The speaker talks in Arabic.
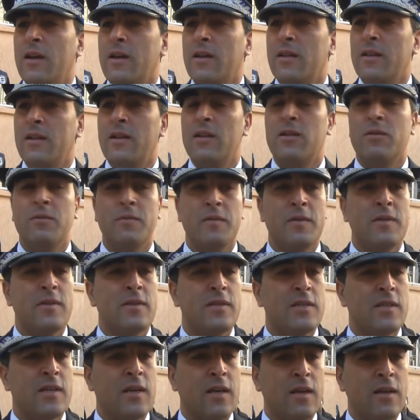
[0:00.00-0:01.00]
كذلك
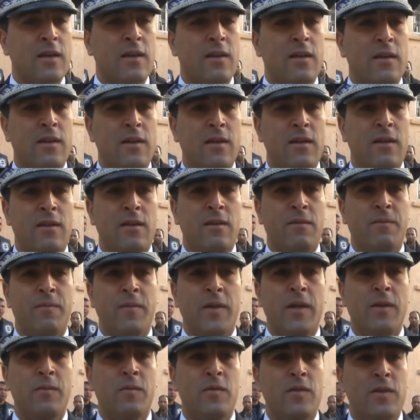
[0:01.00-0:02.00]
بالتنسيق آه،
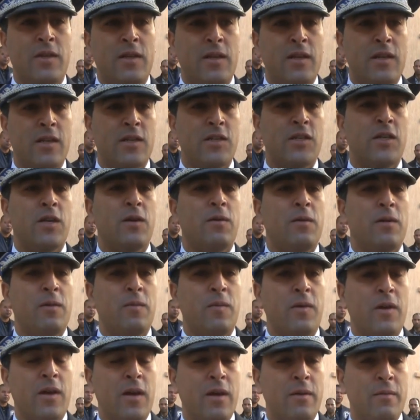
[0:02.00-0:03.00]
مع المديريه الجهويه
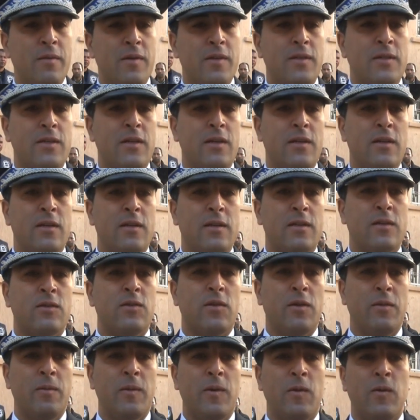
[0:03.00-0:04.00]
لمراقبه آه،
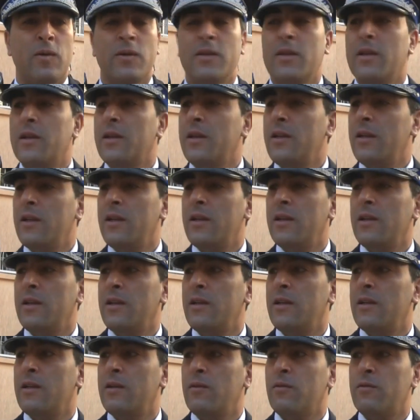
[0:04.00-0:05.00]
التراب الوطني
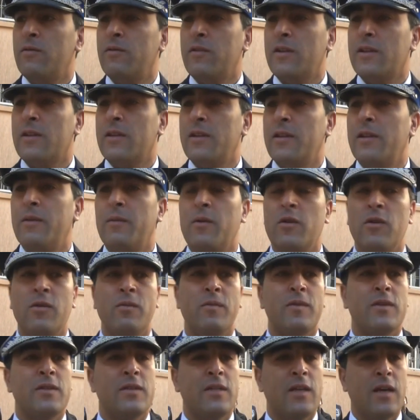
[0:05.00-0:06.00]
اللي وفرت لنا
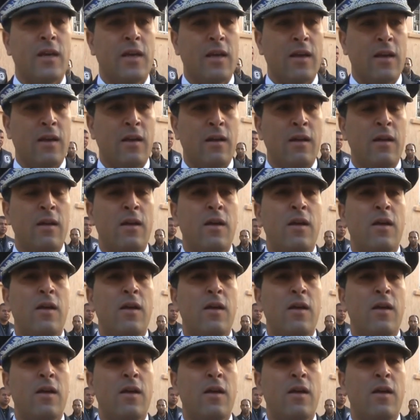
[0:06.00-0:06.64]
معلومات دقيقه